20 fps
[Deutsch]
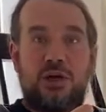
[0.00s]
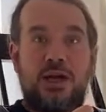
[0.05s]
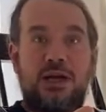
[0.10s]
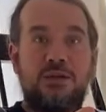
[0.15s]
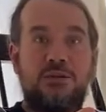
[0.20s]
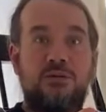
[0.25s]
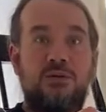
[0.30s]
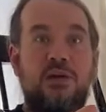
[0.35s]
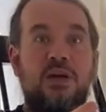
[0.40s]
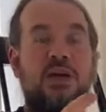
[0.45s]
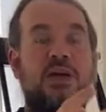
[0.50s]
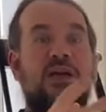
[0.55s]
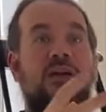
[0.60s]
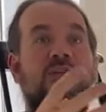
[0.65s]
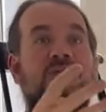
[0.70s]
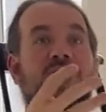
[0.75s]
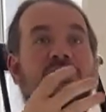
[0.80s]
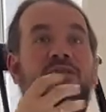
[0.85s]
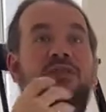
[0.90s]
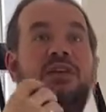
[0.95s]
Also
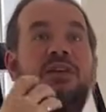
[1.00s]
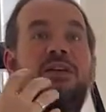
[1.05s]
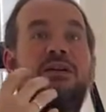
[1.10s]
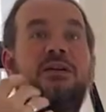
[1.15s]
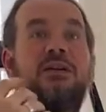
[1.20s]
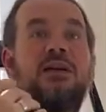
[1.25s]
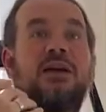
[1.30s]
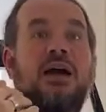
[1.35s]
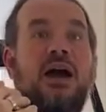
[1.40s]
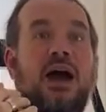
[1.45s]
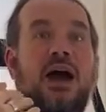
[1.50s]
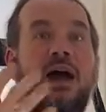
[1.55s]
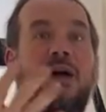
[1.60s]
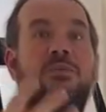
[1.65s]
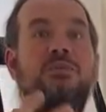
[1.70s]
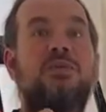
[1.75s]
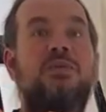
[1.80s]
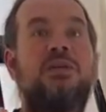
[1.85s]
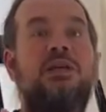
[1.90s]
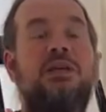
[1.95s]
wie
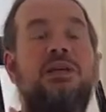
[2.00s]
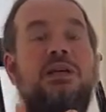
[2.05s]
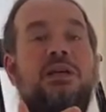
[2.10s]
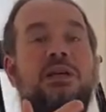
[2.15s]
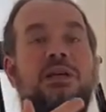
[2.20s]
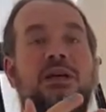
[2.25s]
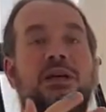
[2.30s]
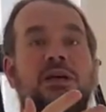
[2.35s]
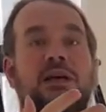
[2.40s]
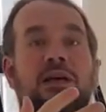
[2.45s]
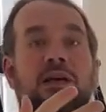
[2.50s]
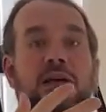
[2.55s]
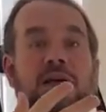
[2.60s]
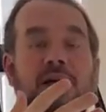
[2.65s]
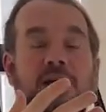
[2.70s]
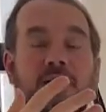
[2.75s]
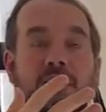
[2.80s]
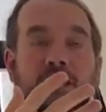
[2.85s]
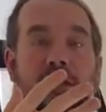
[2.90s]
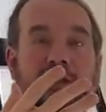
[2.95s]
haben sie
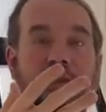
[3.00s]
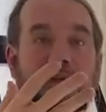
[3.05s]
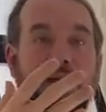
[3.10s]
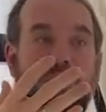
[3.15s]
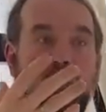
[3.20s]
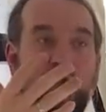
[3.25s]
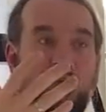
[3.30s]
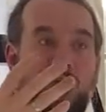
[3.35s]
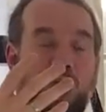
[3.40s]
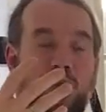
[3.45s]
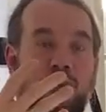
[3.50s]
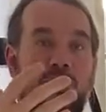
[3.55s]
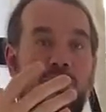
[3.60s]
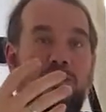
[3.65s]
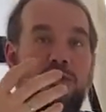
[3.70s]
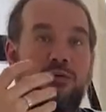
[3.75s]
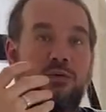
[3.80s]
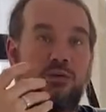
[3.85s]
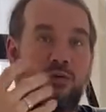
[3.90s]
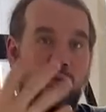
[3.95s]
äh, ihre
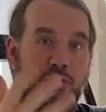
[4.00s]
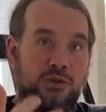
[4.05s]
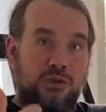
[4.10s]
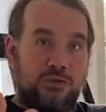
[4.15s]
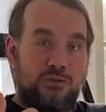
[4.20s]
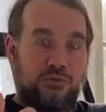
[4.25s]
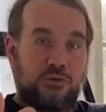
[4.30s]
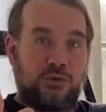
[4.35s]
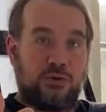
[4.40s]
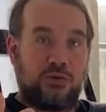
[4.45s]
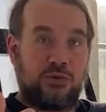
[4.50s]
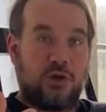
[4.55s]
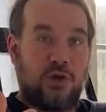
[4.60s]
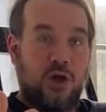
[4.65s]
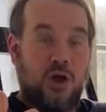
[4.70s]
Studie durchgeführt?